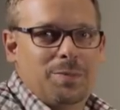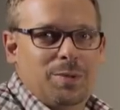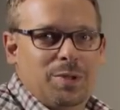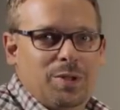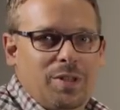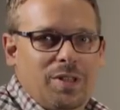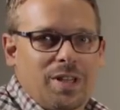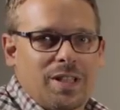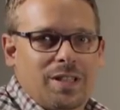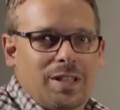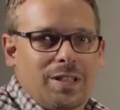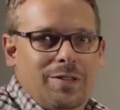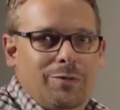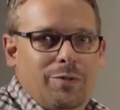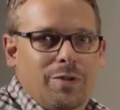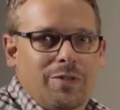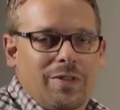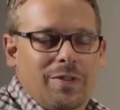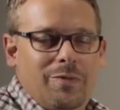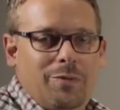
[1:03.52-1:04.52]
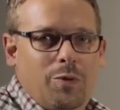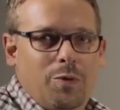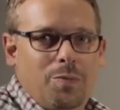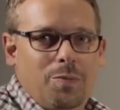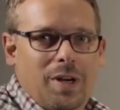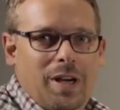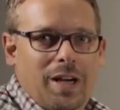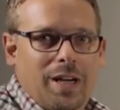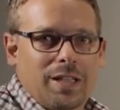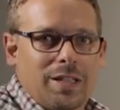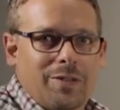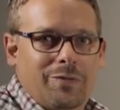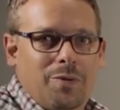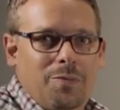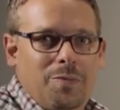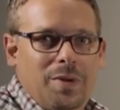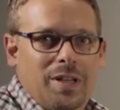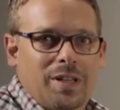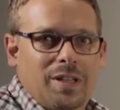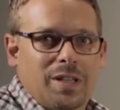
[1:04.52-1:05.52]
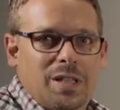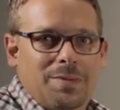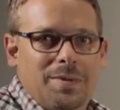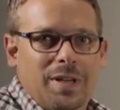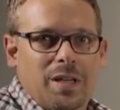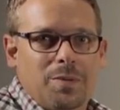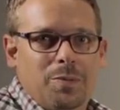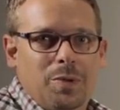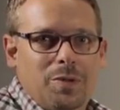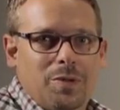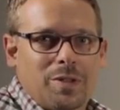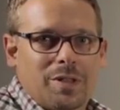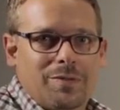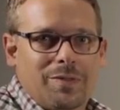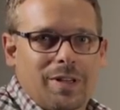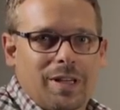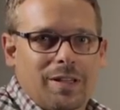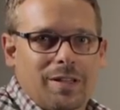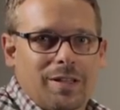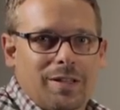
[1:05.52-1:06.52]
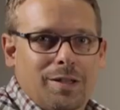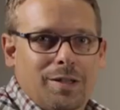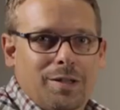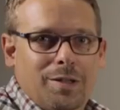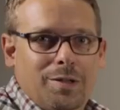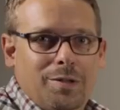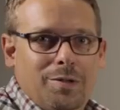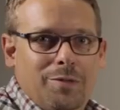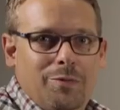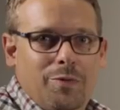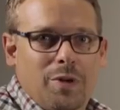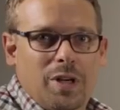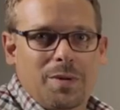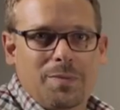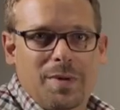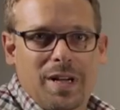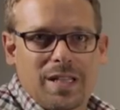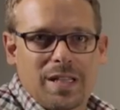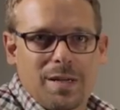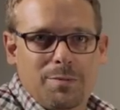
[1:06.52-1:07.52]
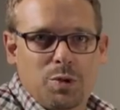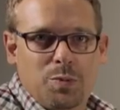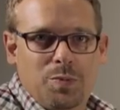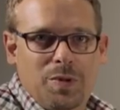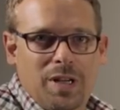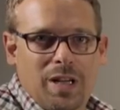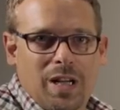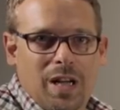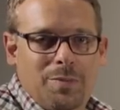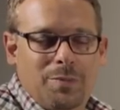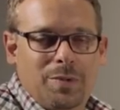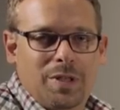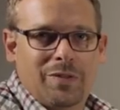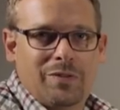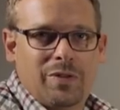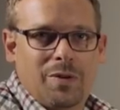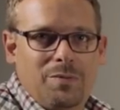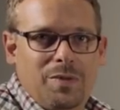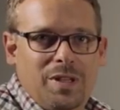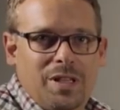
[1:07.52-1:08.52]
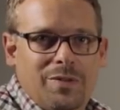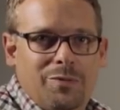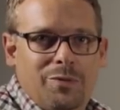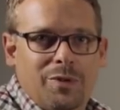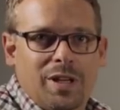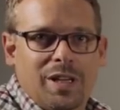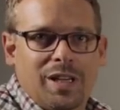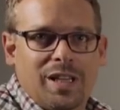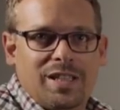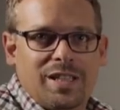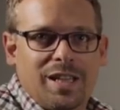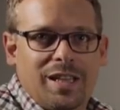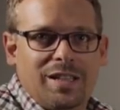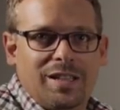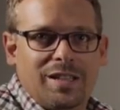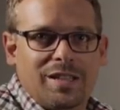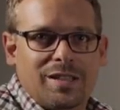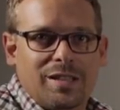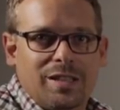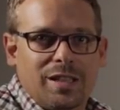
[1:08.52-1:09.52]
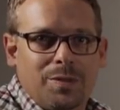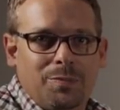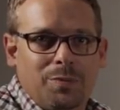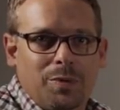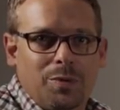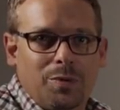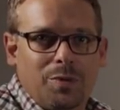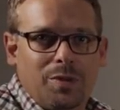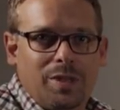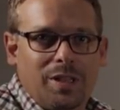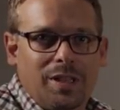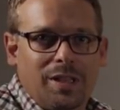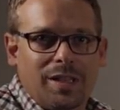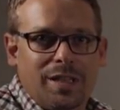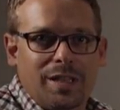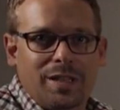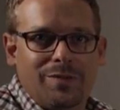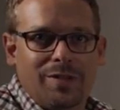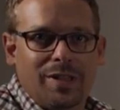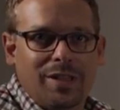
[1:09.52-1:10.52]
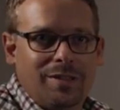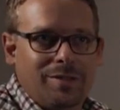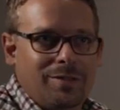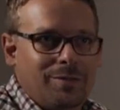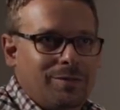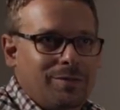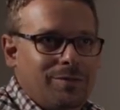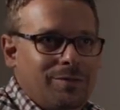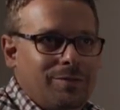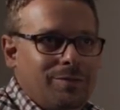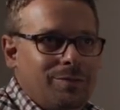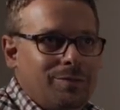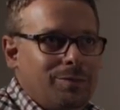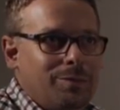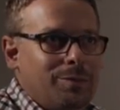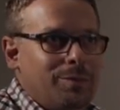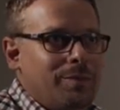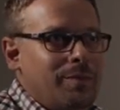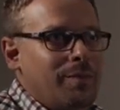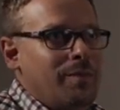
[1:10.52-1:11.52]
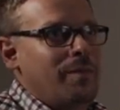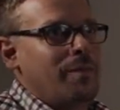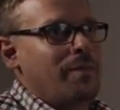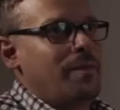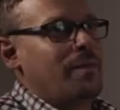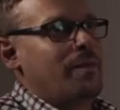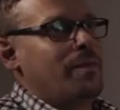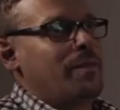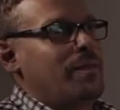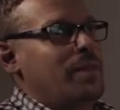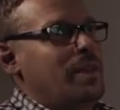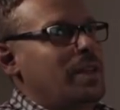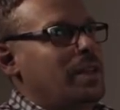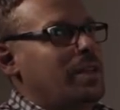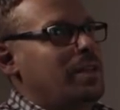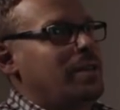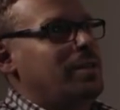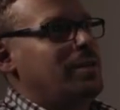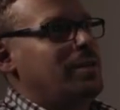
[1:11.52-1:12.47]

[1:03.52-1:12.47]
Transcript: ist besonders sinnvoll, wenn Wohnbereiche für mehrere Zwecke benutzt werden. Für einen gemeinsamen Spieleabend mit der Familie wird ein ganz anderes Licht benötigt, als wenn man gemeinsam mit ein paar Freunden